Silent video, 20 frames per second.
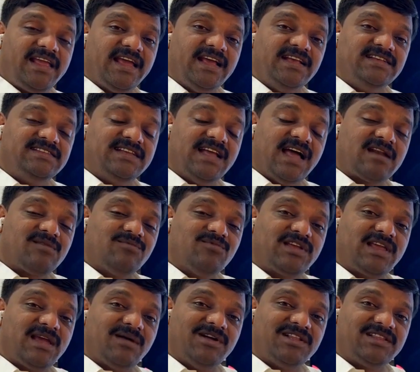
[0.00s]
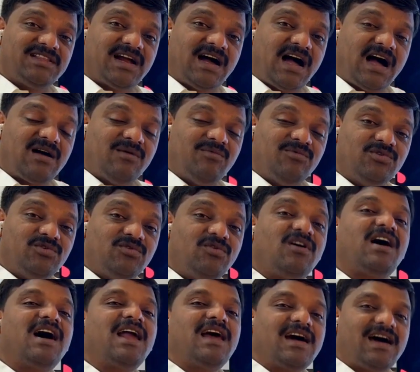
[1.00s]
కేసీఆర్ ముఖ్యమంత్రి కాకముందుకు
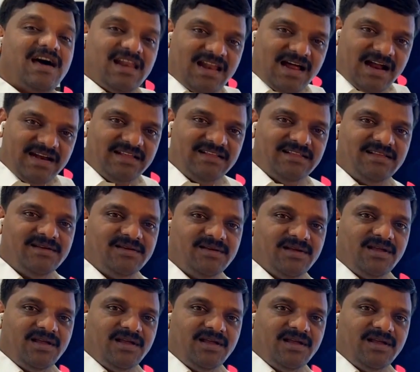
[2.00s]
కలకల్లాడింది